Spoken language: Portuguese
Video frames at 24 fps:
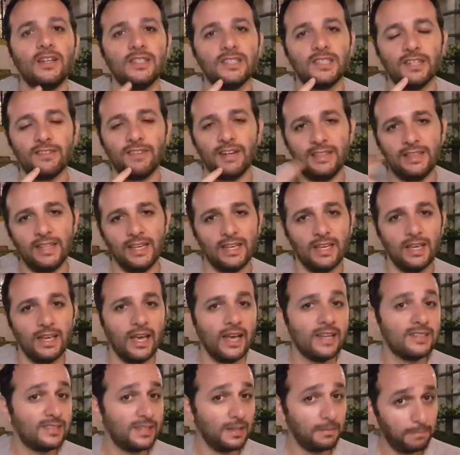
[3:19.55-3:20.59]
você vai ter que
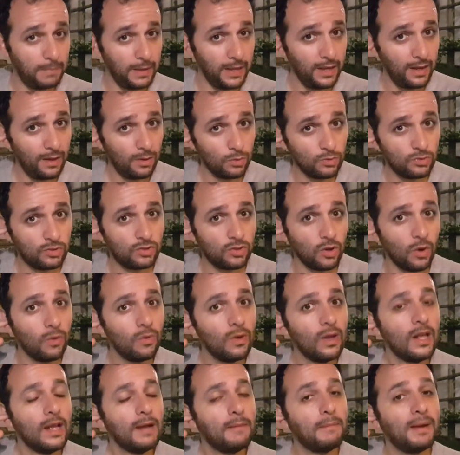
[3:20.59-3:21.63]
receber o som,